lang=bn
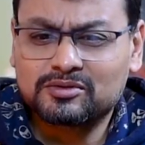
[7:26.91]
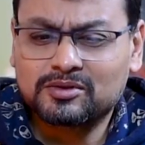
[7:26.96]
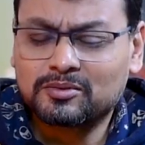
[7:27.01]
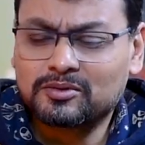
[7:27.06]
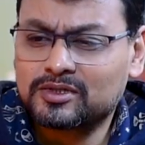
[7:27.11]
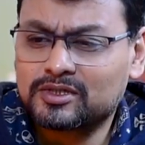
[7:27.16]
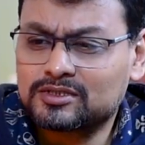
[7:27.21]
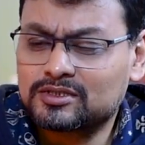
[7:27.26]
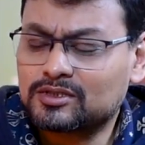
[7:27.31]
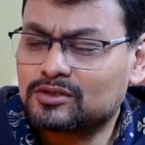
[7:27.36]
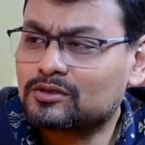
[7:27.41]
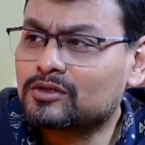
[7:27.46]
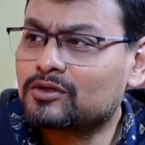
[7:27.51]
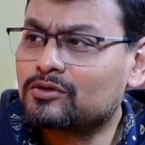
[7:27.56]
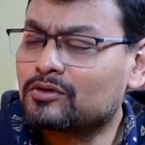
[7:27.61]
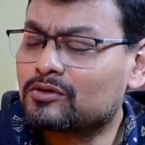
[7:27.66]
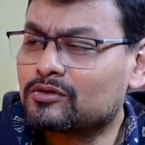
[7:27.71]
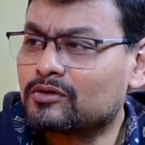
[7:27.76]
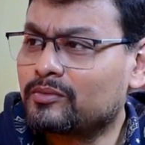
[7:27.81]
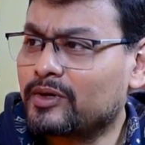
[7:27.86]
আমার কাছে
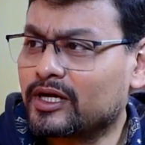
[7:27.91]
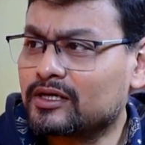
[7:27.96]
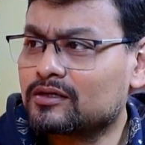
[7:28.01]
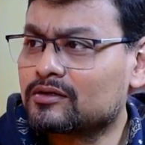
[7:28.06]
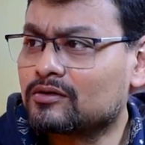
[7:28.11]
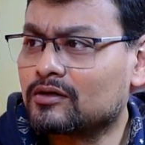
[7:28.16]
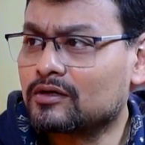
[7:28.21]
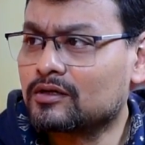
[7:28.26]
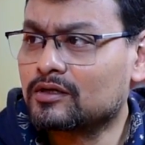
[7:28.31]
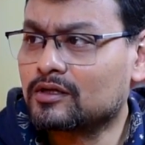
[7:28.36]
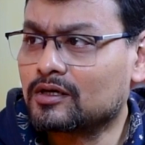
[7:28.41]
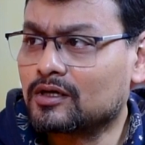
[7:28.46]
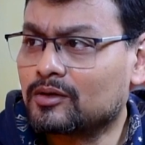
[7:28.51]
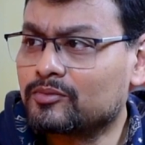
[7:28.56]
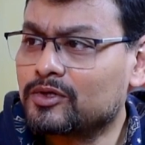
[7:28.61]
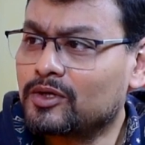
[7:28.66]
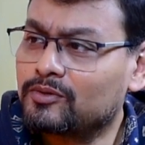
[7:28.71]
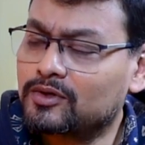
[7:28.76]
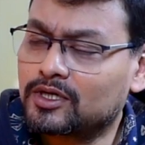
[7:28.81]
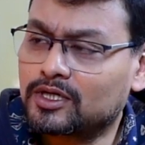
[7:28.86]
এগুলো কোনো ম্যাটার করে না
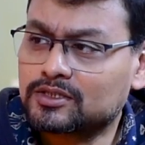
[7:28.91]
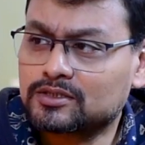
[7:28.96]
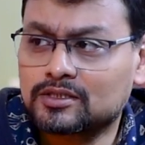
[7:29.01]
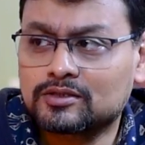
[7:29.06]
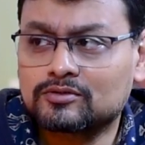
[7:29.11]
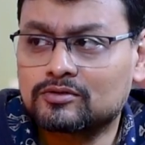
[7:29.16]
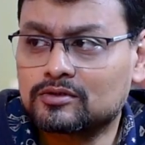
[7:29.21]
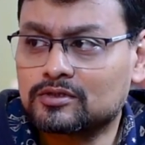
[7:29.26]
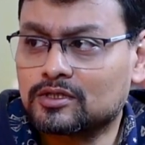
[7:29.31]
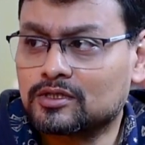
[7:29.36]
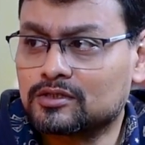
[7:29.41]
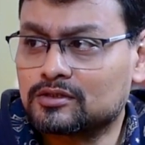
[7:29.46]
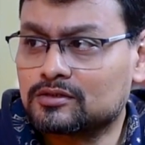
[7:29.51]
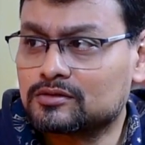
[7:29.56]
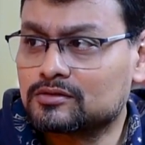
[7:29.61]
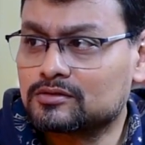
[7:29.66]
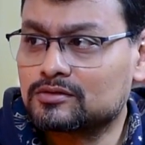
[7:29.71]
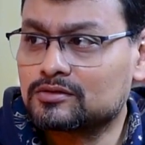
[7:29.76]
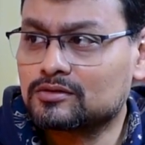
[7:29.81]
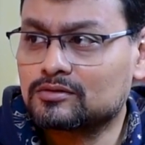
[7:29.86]
আমি আমার কাজটা করে যাই
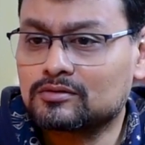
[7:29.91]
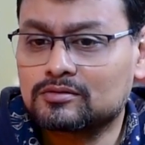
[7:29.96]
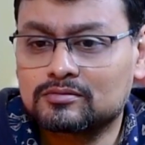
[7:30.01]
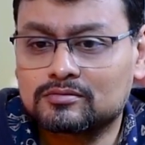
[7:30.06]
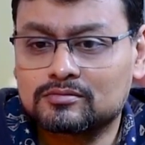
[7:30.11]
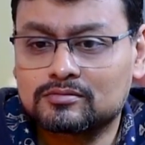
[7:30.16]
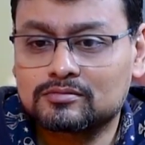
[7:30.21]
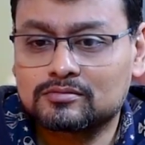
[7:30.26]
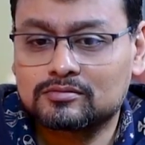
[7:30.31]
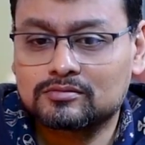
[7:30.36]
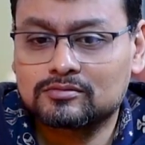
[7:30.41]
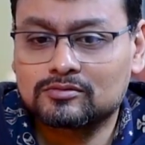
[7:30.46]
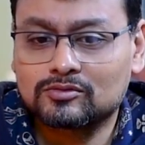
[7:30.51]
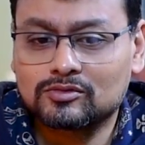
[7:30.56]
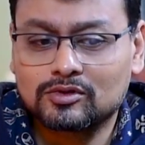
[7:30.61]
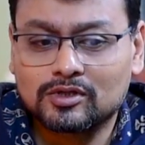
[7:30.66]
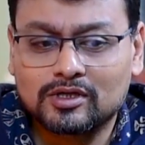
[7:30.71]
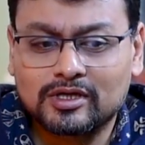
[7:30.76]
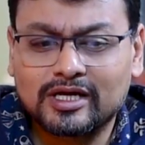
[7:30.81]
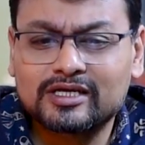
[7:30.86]
সো
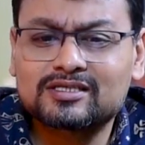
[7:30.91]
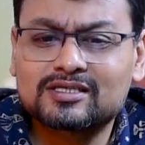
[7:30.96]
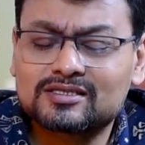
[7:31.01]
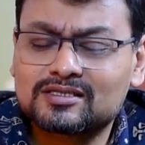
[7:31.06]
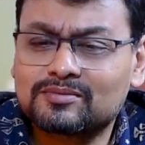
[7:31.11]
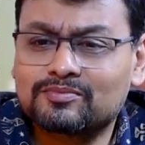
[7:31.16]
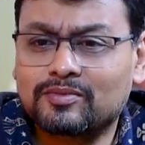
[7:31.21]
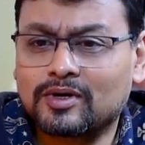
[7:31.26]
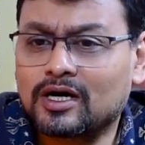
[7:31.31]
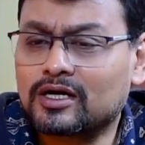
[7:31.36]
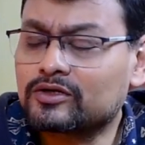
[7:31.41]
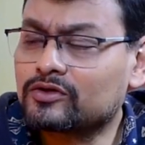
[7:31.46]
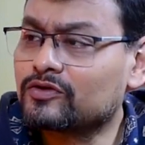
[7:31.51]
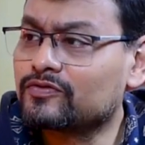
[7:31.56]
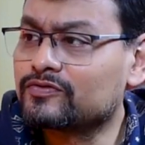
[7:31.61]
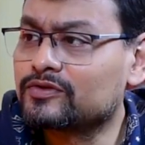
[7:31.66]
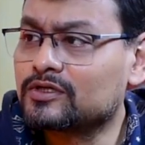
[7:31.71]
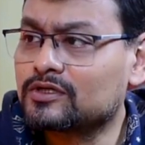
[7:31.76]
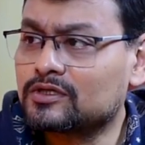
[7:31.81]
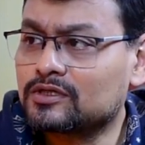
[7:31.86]
ইটস ইস এ পার্ট
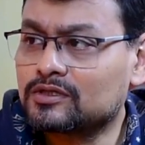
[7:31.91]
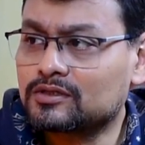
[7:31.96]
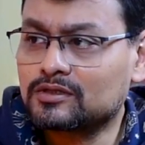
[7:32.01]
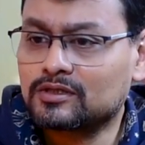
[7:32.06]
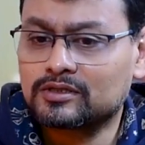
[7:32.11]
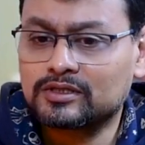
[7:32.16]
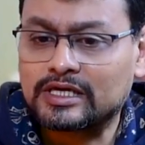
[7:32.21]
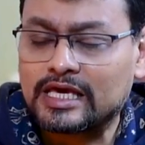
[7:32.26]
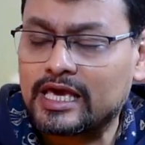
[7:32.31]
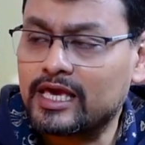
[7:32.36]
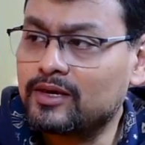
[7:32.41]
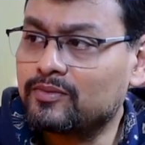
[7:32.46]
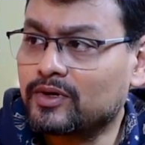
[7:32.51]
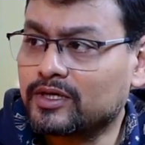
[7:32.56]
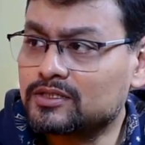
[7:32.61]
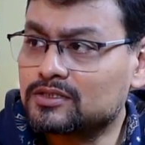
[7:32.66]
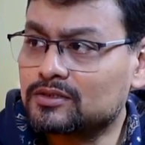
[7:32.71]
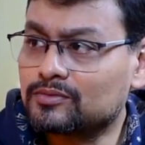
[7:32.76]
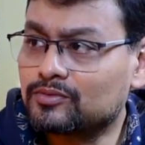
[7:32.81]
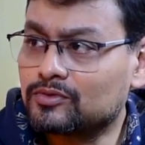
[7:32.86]
অফ দ্য গেম
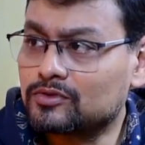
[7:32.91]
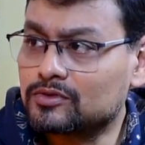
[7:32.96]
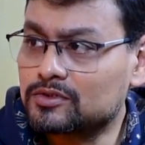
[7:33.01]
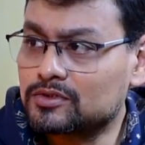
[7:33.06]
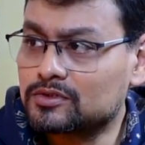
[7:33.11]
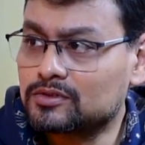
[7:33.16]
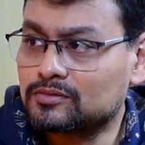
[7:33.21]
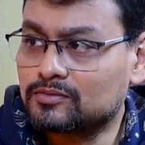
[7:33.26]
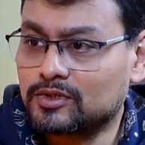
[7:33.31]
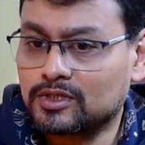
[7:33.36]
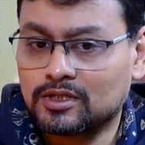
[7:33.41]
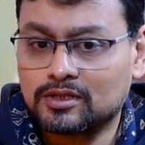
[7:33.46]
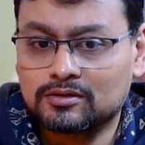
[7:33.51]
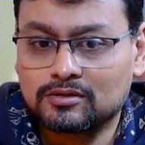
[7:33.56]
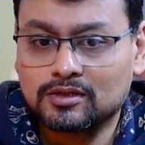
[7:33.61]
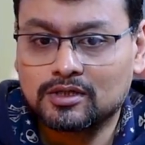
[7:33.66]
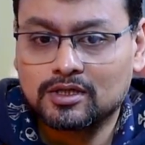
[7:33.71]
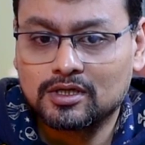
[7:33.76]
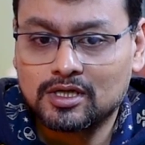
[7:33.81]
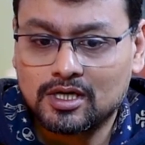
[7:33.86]
আই সাপোজ মানে
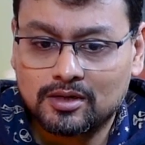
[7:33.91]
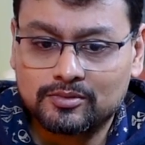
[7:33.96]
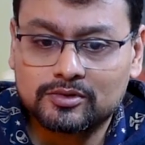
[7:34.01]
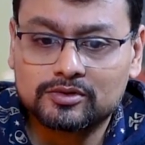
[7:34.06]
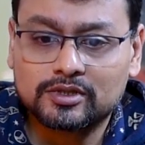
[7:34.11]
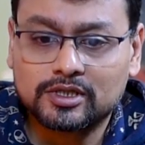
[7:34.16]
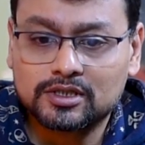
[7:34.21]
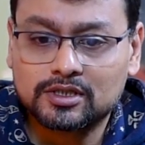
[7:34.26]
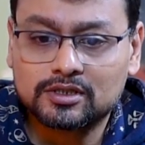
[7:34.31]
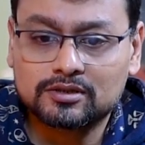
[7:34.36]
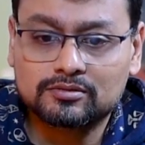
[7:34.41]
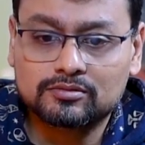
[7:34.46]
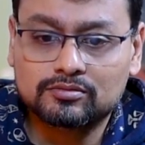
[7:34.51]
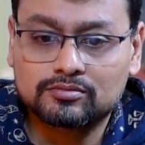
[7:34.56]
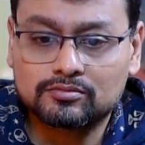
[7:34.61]
আমরা তো একটা